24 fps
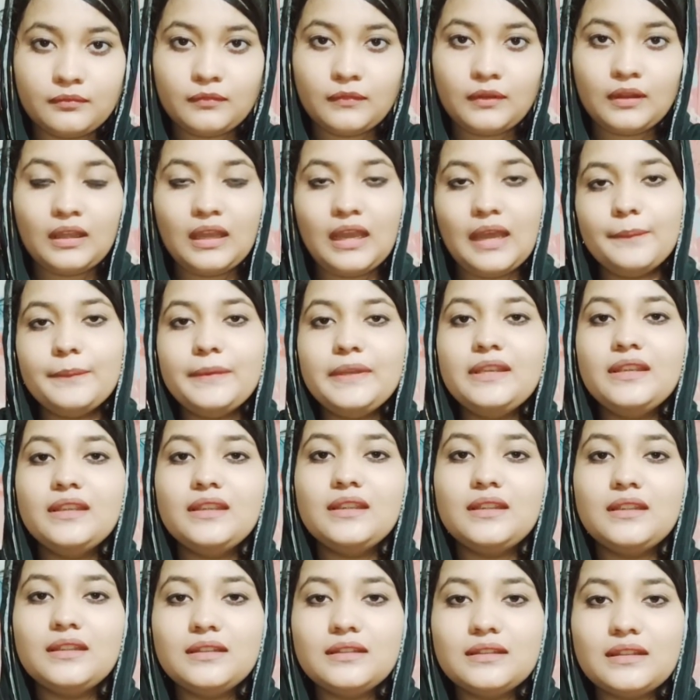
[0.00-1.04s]
আমি
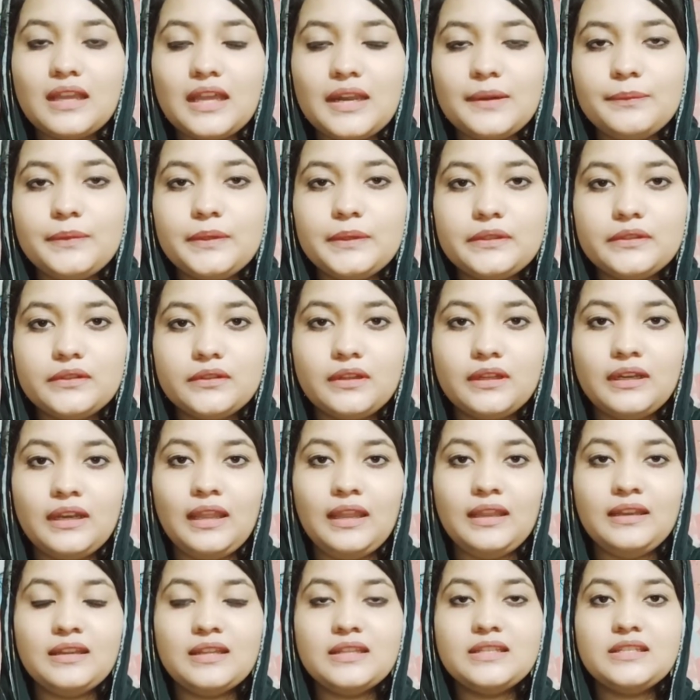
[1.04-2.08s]
তার বিরুদ্ধে নেই
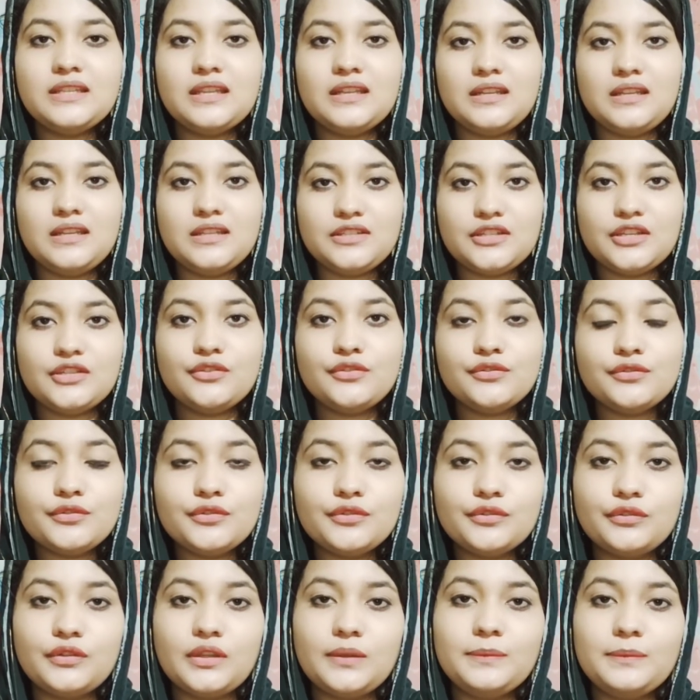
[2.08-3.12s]
নেই সে নির্যাতন
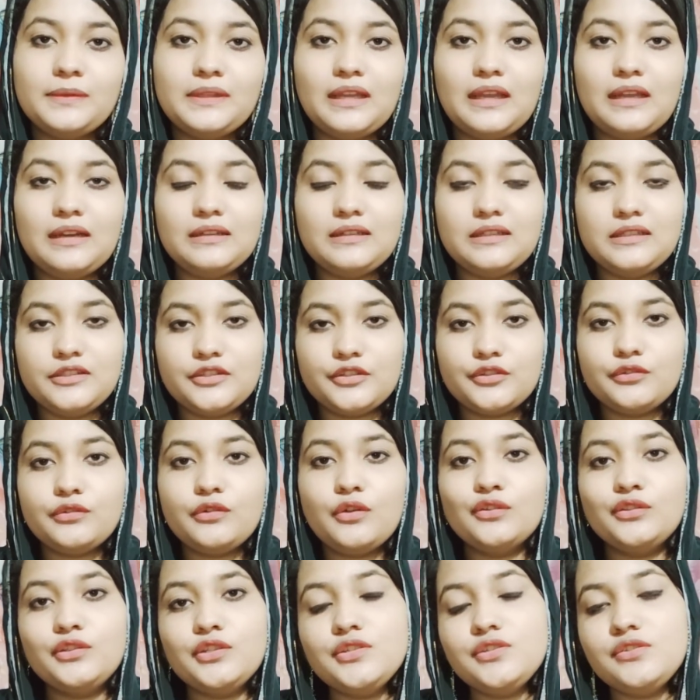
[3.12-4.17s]
করতাম তার নির্যাতন
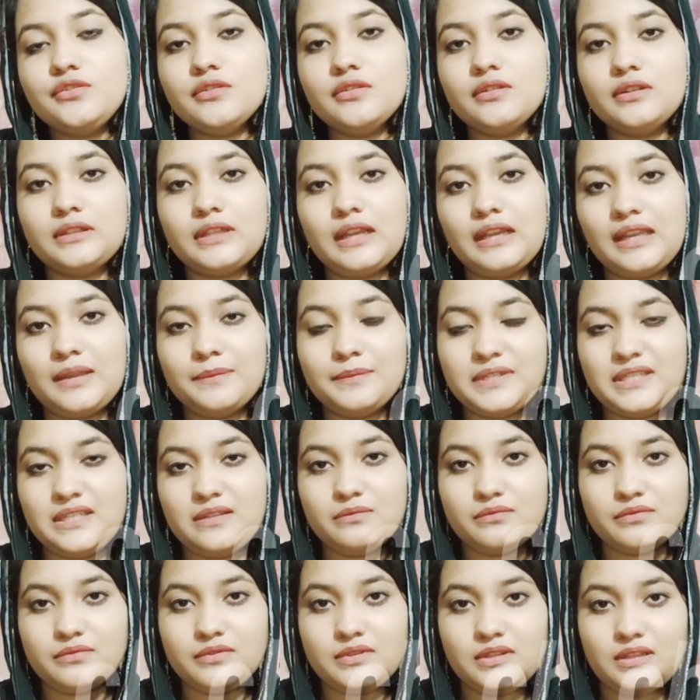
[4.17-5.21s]
অতিষ্ঠ হয়ে তাকে আমি
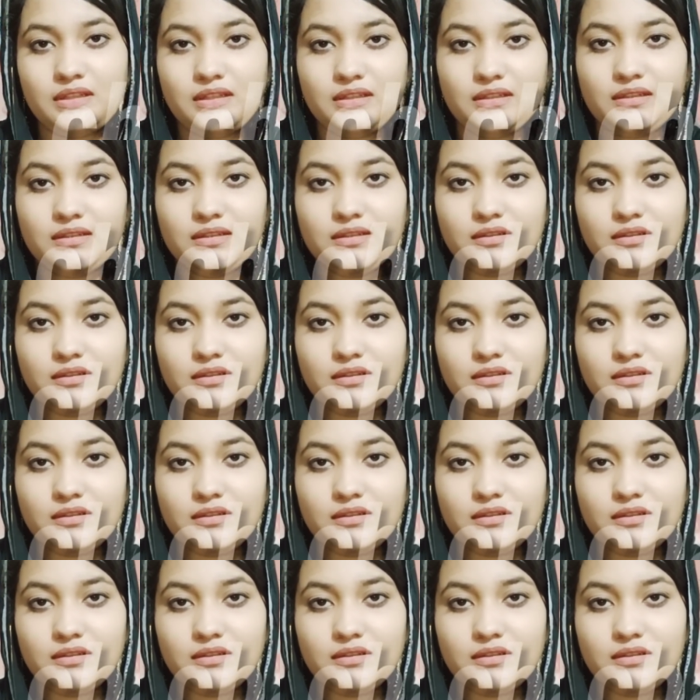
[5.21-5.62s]
ডিভোর্স দিয়ে দিয়েছি